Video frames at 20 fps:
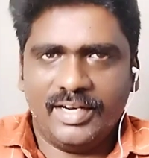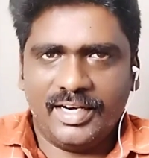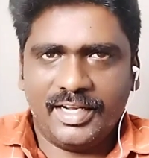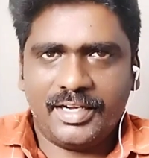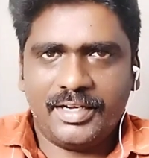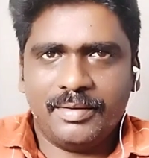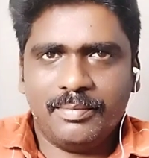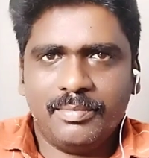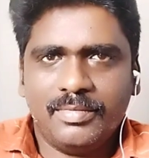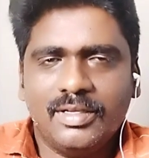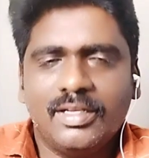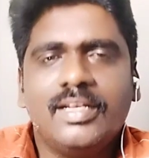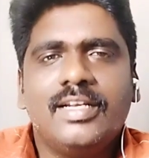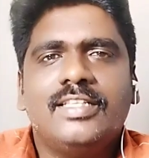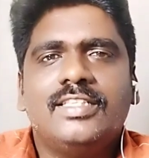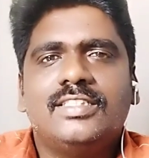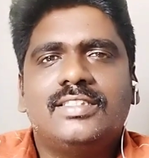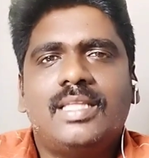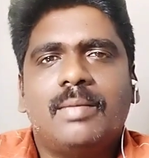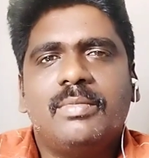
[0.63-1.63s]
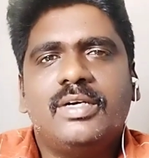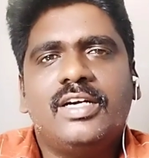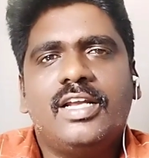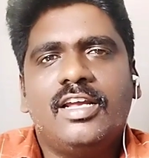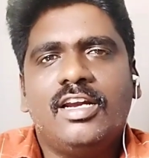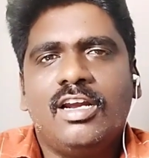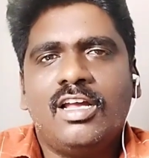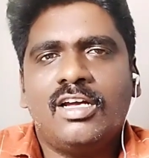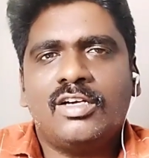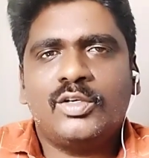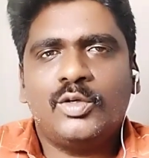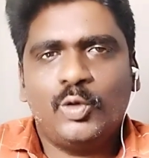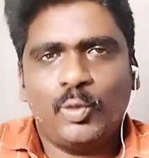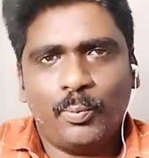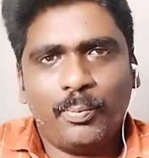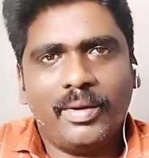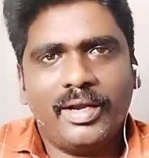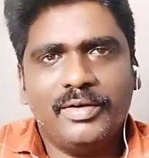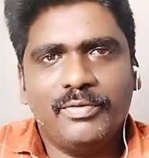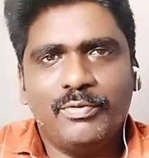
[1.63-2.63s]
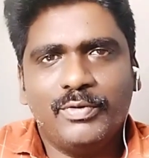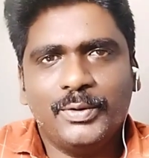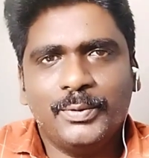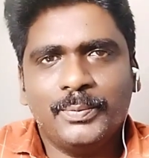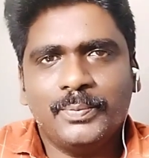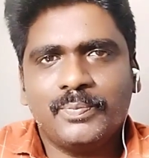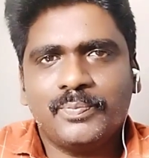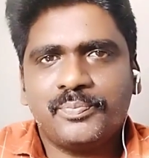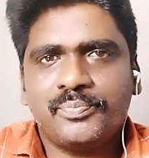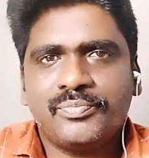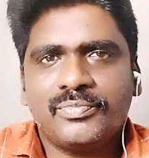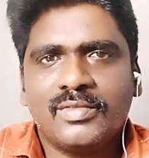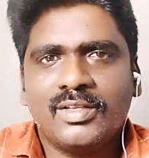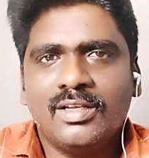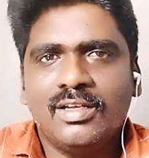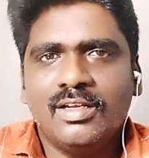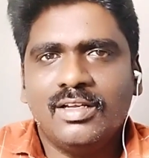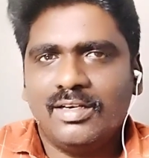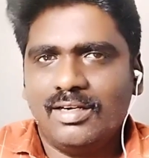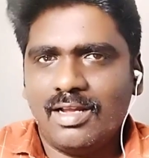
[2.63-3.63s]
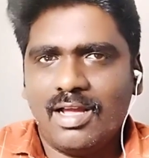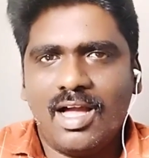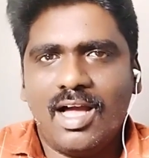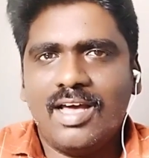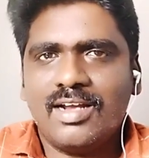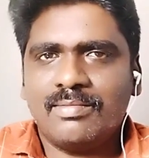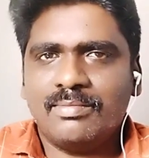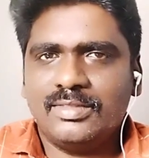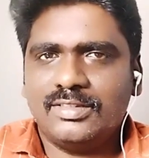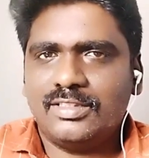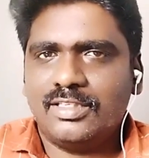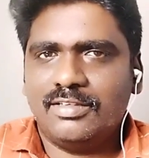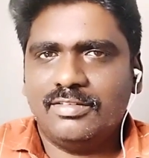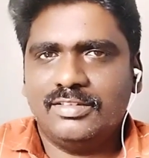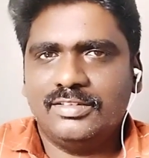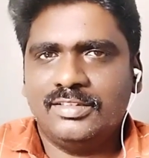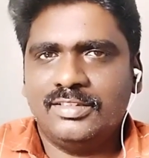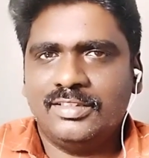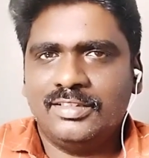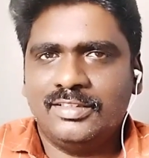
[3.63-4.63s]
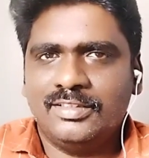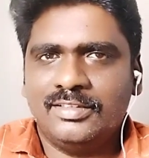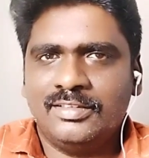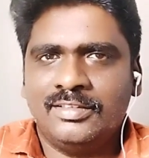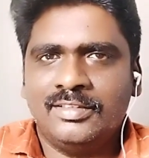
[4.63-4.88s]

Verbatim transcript: வணக்கம் இது தமிழ் டைலாக் டூ பாயிண்ட் ஃபோர் நான் ஆரம்பத்தில் வந்து